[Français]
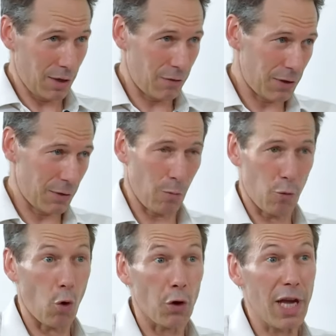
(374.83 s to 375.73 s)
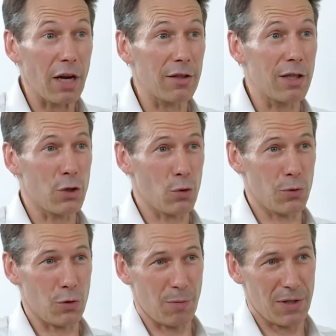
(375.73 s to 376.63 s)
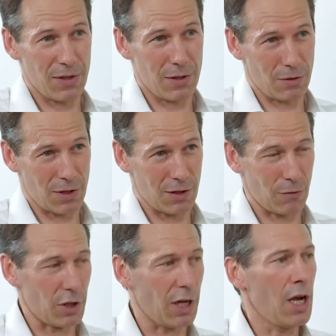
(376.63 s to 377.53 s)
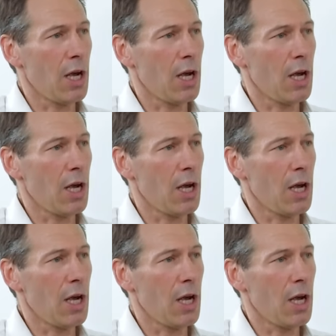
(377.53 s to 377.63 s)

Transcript: effectivement pour regarder les choses se passer sans intervenir.